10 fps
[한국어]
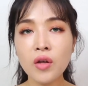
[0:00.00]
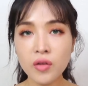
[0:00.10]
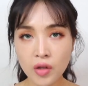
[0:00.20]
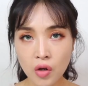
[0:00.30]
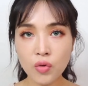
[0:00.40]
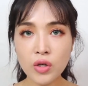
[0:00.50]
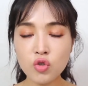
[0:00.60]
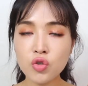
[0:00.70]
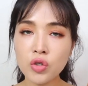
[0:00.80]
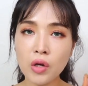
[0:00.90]

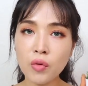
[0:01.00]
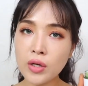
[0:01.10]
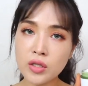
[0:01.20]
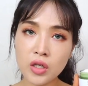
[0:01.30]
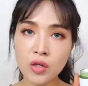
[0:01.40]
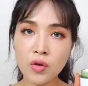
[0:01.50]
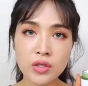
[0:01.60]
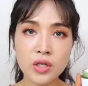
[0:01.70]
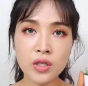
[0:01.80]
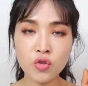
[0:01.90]
사용해주는 게 굉장히
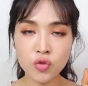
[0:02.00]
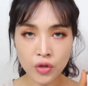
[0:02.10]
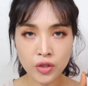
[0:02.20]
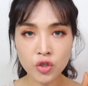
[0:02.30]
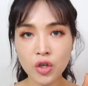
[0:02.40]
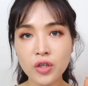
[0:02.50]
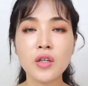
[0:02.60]
굉장히 중요하죠.